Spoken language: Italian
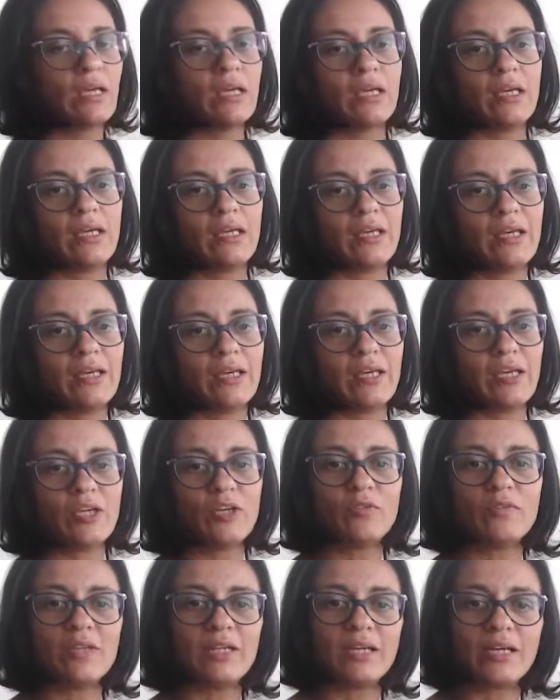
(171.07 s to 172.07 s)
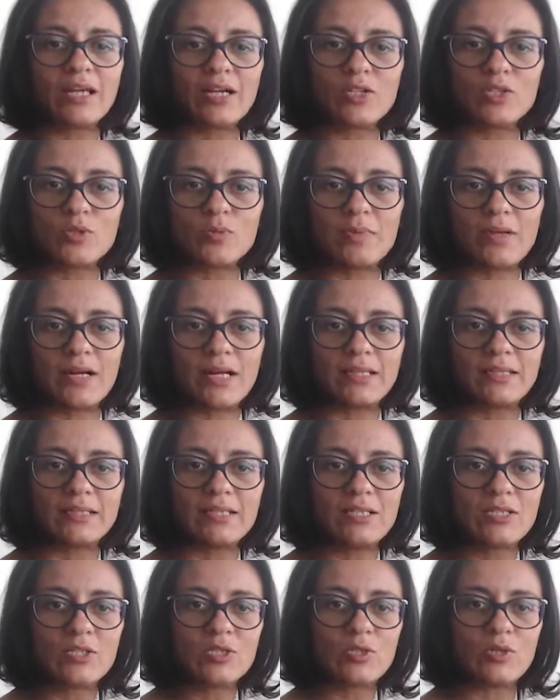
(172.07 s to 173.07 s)
io vi ringrazio per
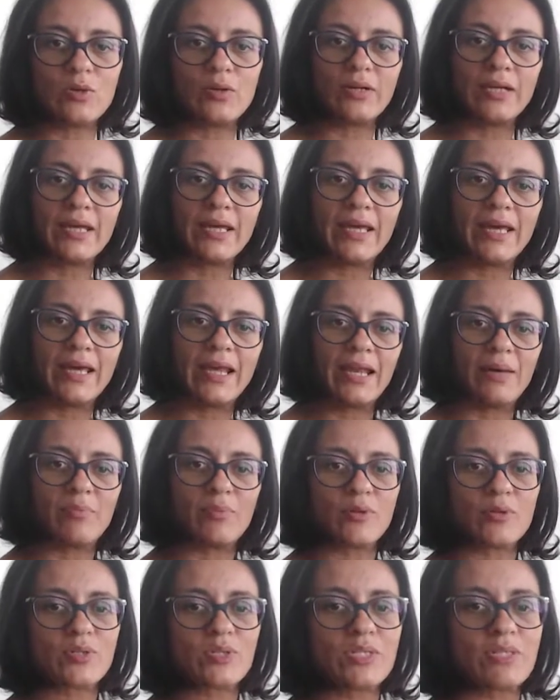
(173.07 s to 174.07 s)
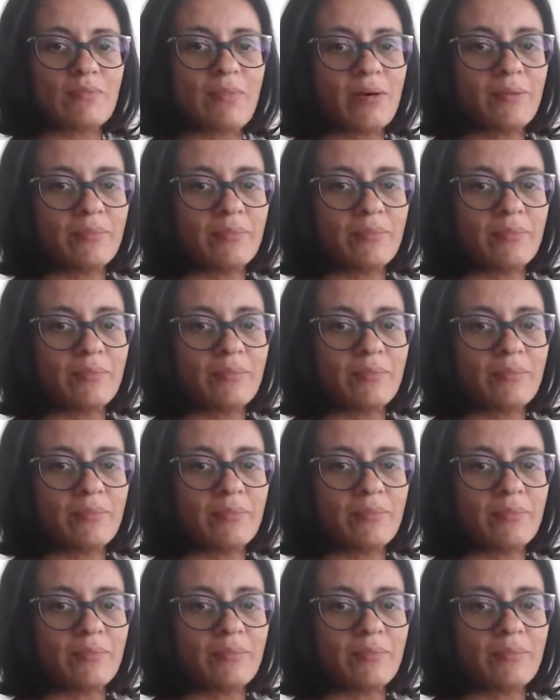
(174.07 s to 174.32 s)
l'attenzione e alla prossima.